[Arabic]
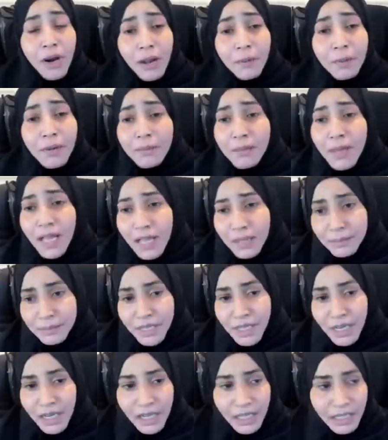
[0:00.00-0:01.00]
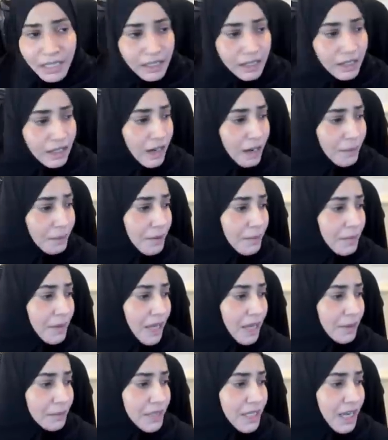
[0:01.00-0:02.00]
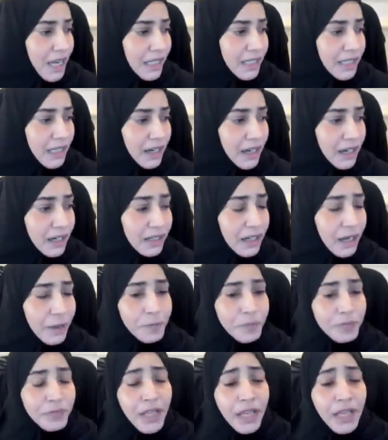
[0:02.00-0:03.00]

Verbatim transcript: قبل ما ابدا حقيقه قبل ما ابدا اي حاجه